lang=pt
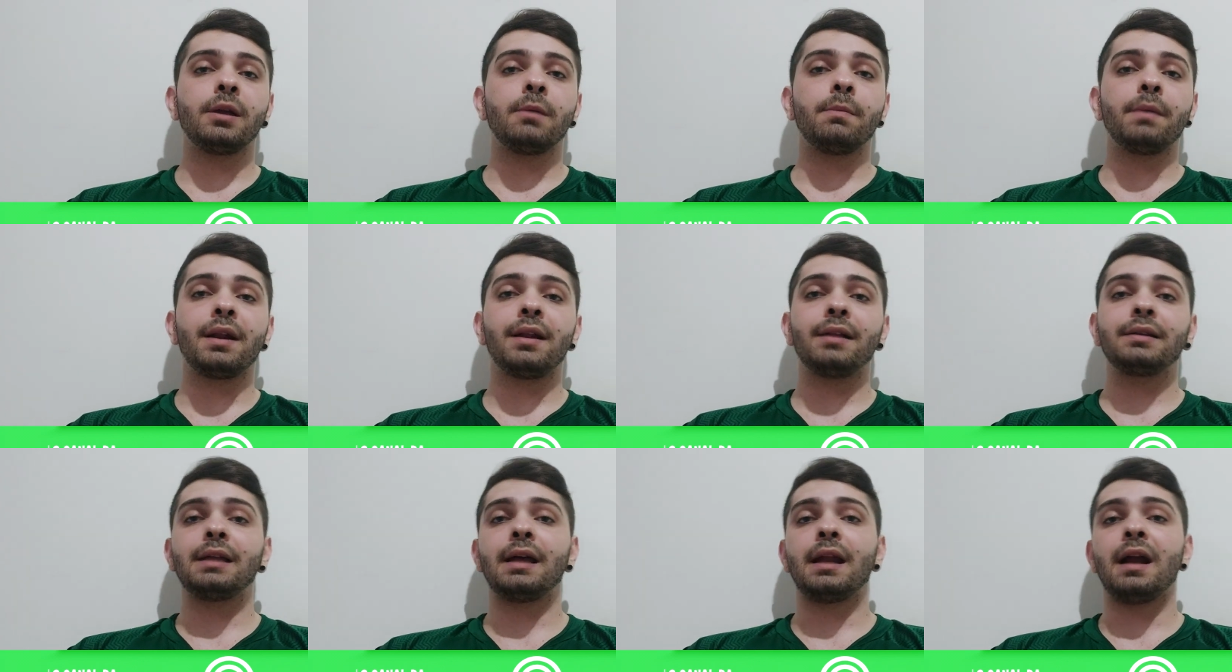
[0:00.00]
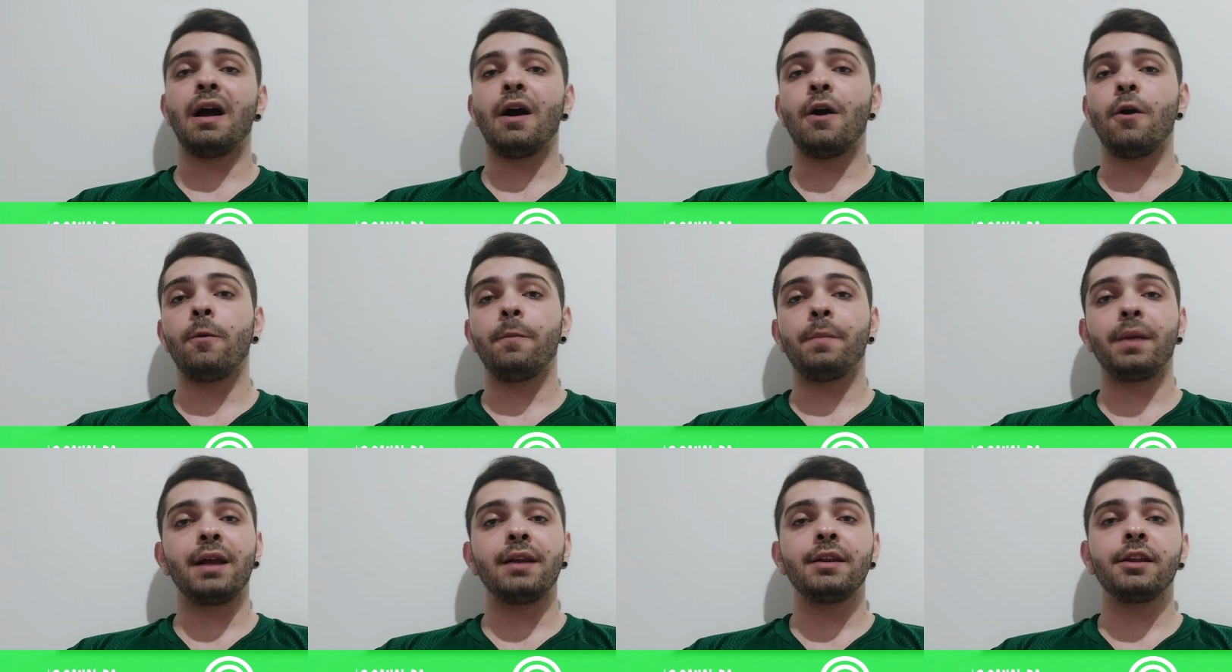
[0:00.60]
para lateral,
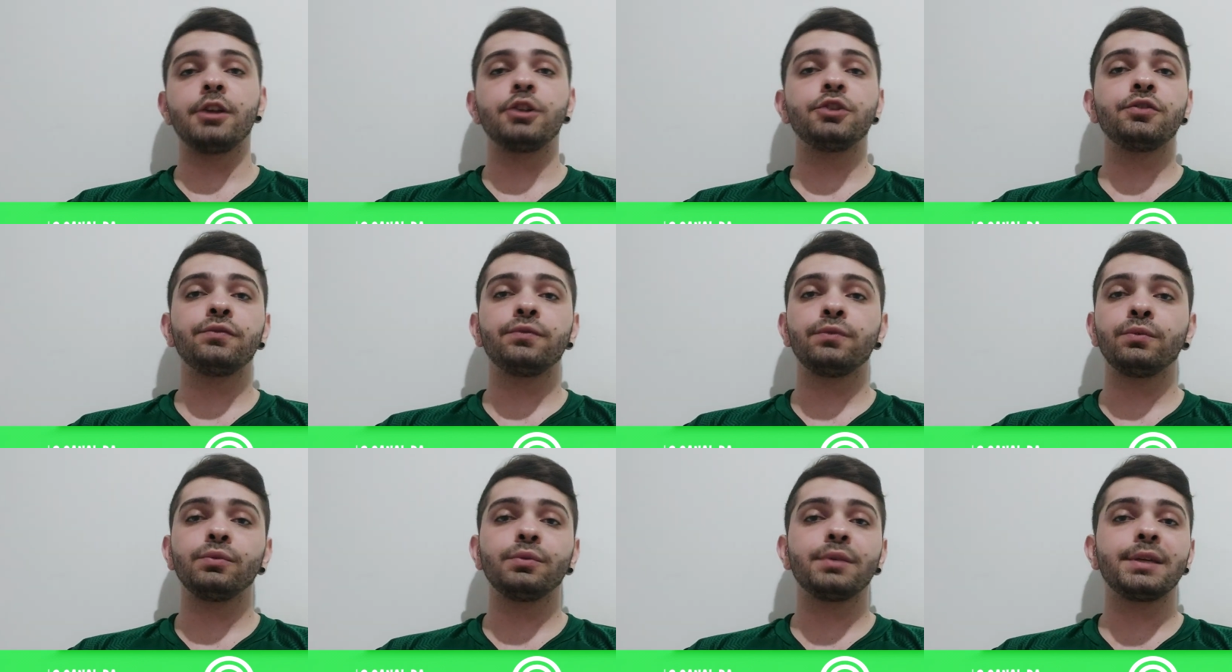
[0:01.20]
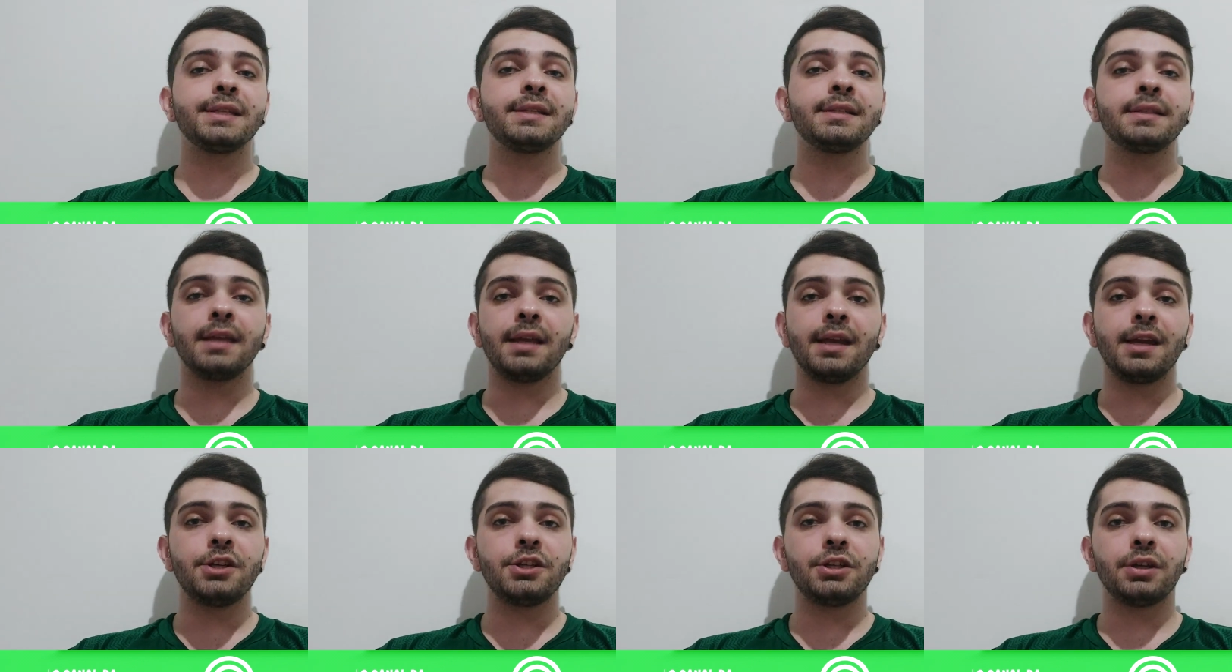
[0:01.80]
para linha de fundo que
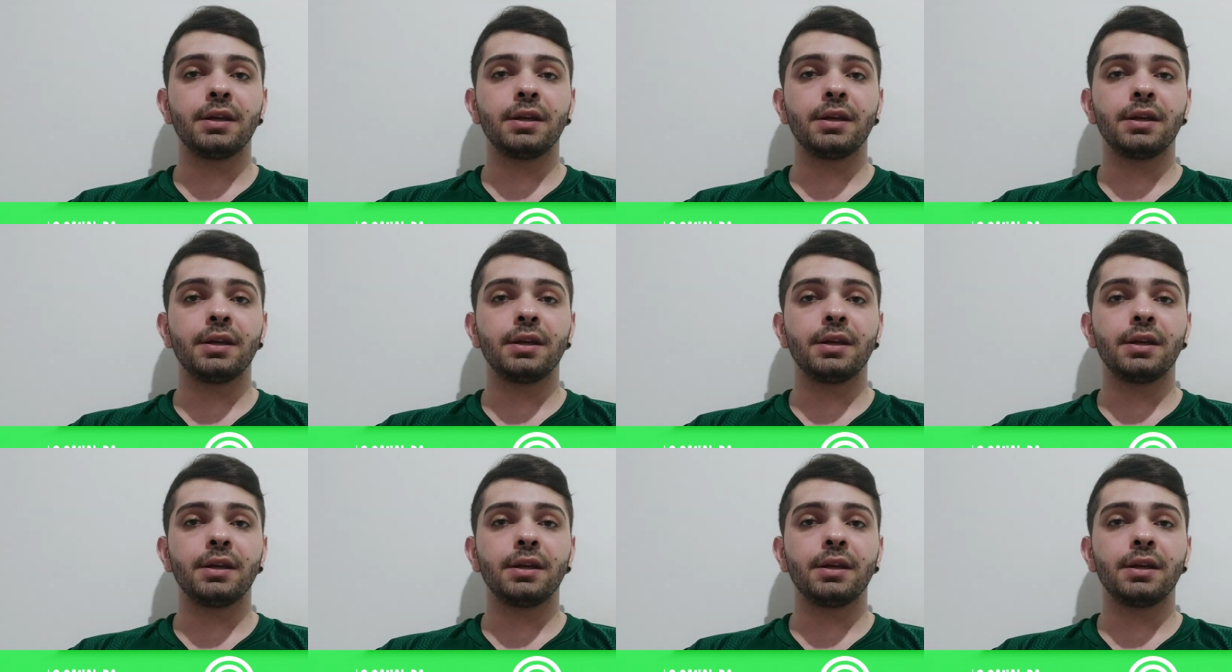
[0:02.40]
seja,